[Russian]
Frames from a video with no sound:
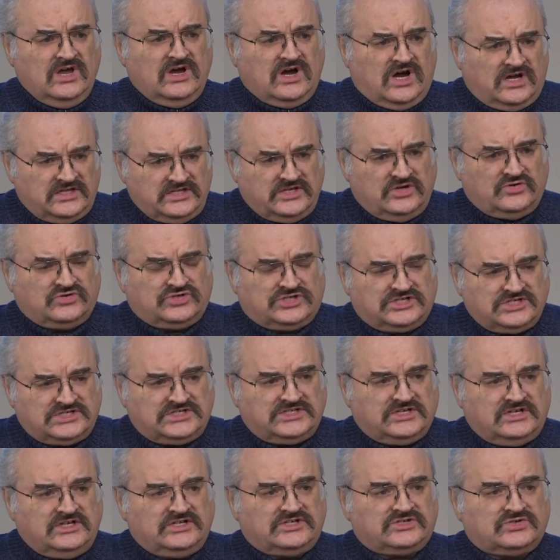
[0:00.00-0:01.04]
Они
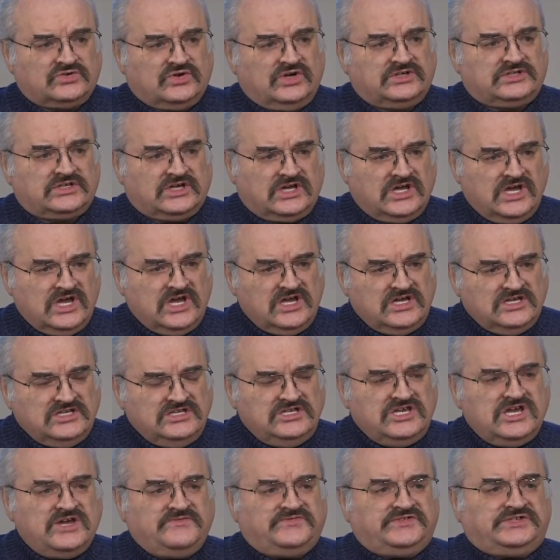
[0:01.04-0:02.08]
участились, но это
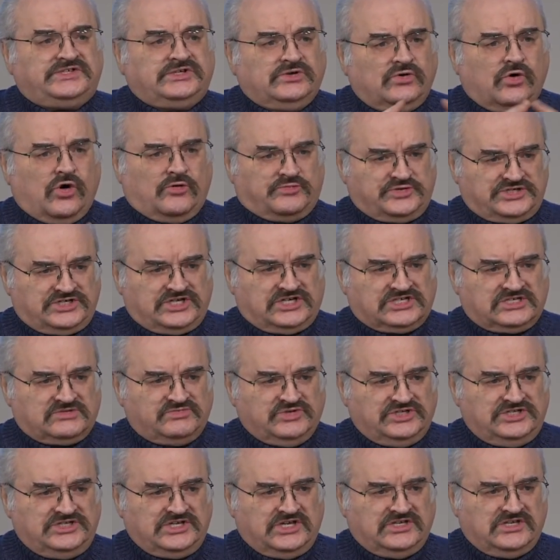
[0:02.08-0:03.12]
не всеобщее
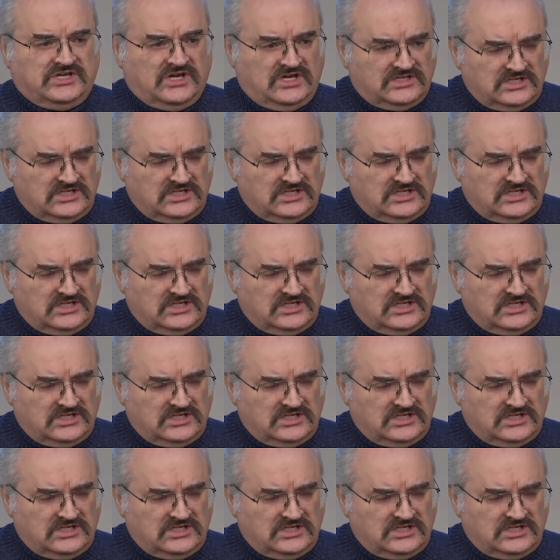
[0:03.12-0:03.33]
смятение.